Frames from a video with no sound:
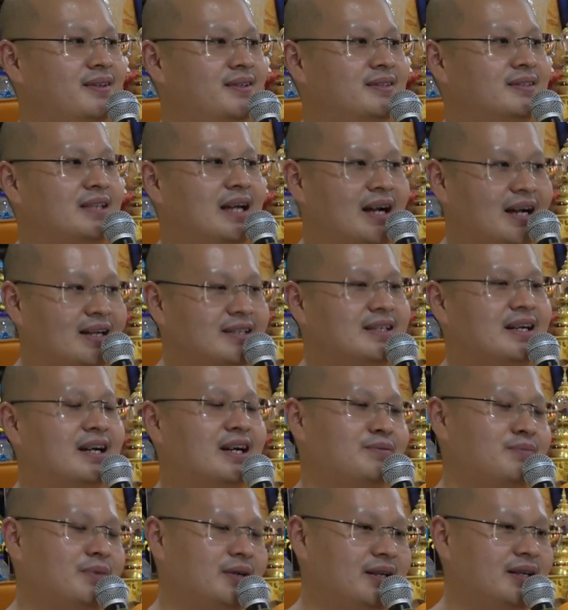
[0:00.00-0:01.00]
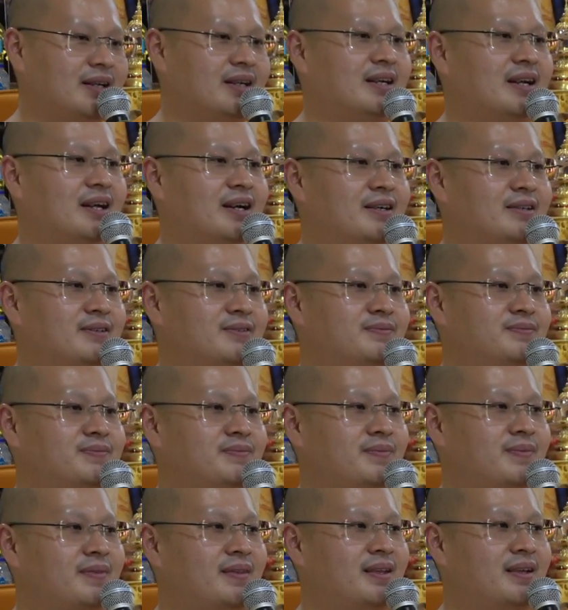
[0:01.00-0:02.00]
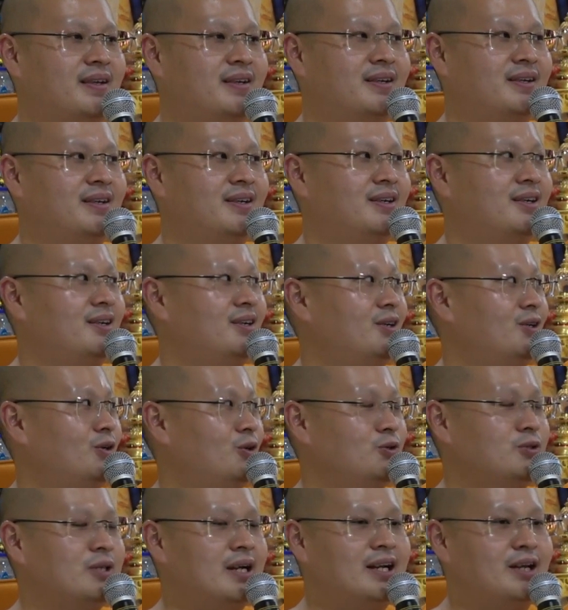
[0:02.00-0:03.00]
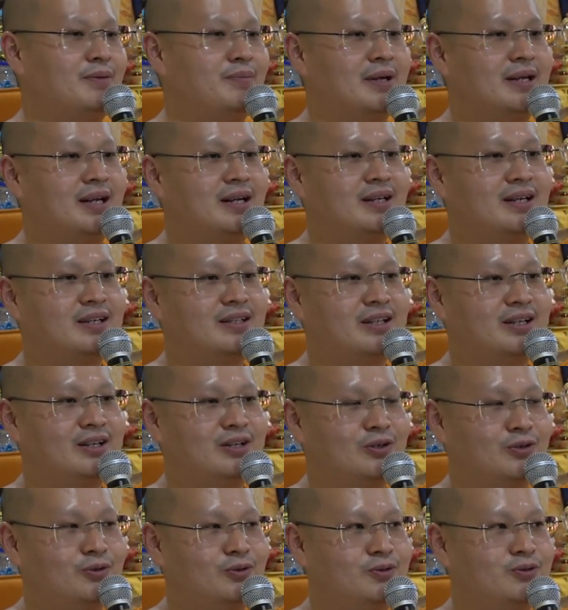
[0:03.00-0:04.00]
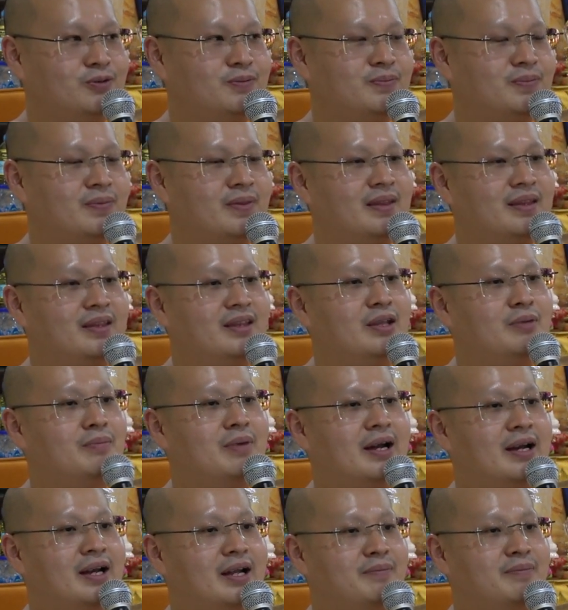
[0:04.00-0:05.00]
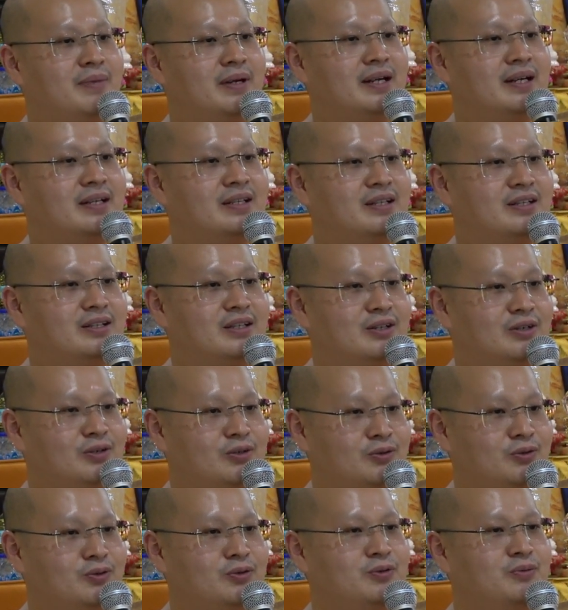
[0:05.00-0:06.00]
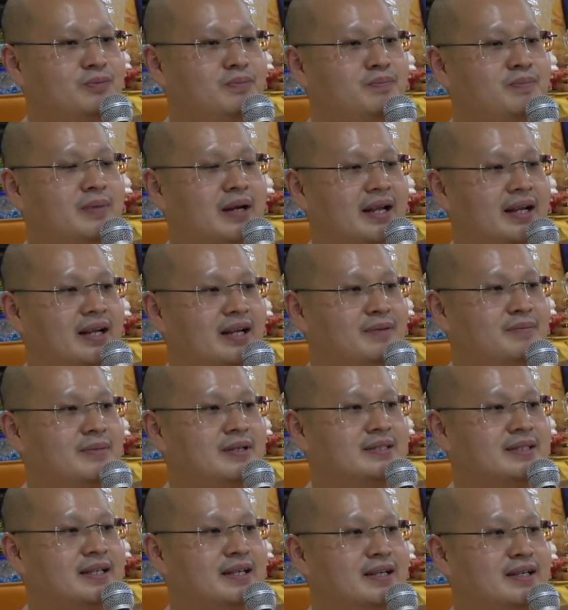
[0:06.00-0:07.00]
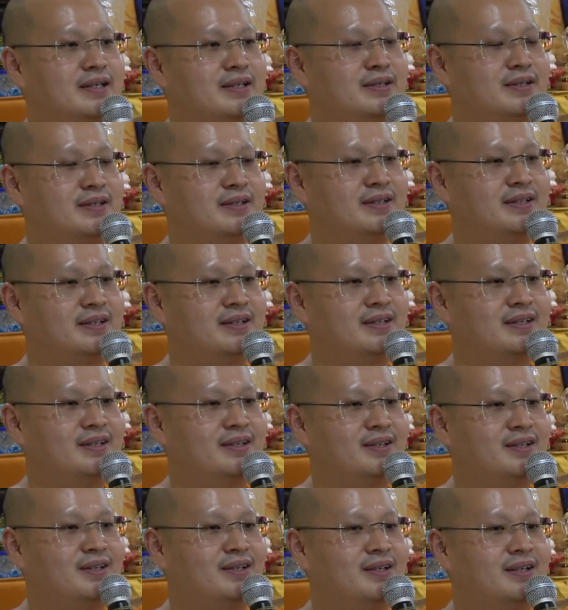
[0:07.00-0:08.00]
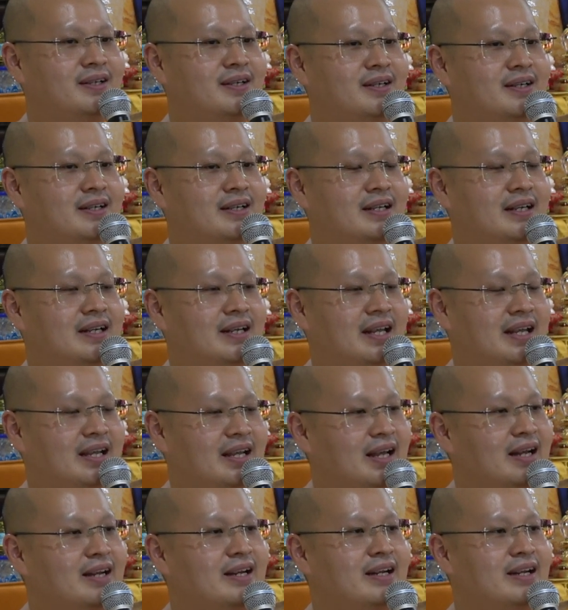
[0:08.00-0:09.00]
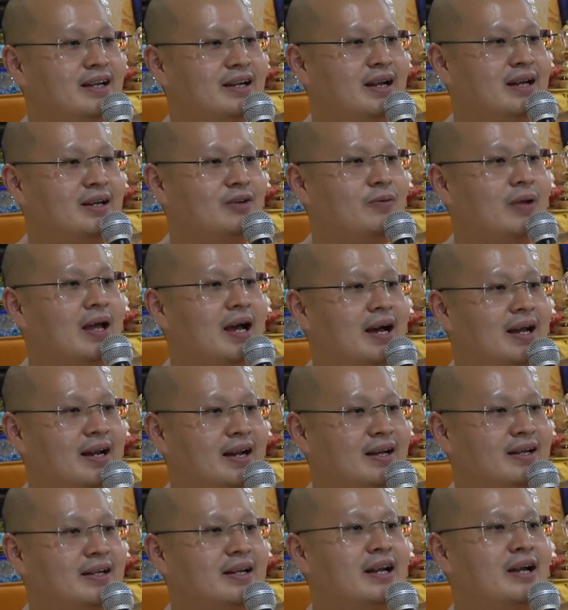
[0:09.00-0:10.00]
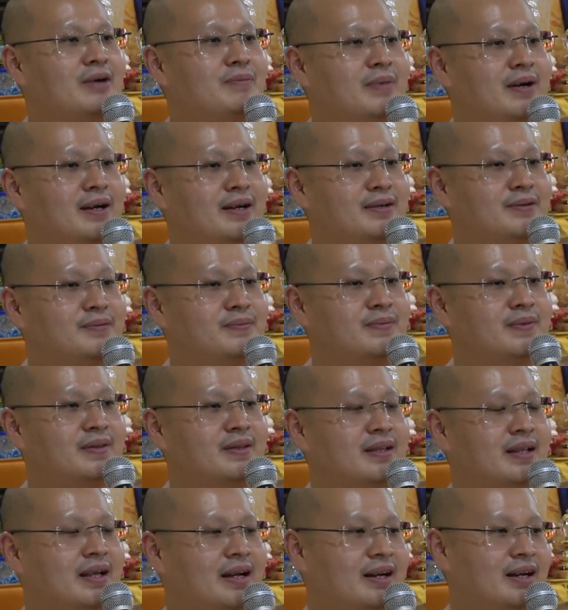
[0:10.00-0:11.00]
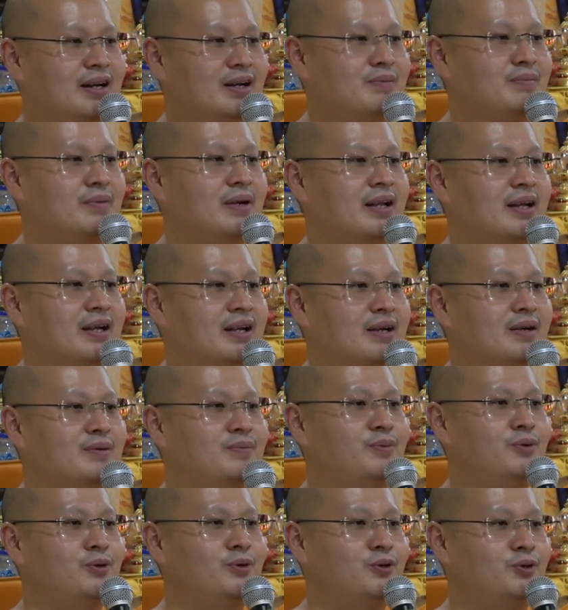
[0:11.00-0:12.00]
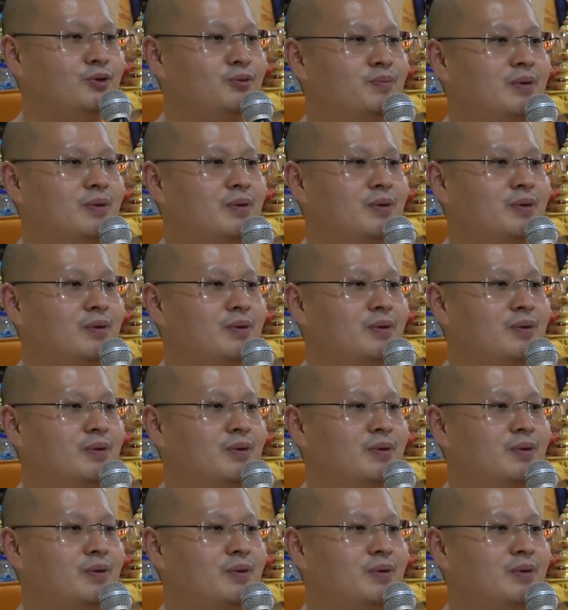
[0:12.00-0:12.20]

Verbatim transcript: Sangat-sangat menderita. Terus ada peta tertentu di mana Peter tertentu mereka bisa tinggal di dekat wihara. Kenapa? Karena mereka butuh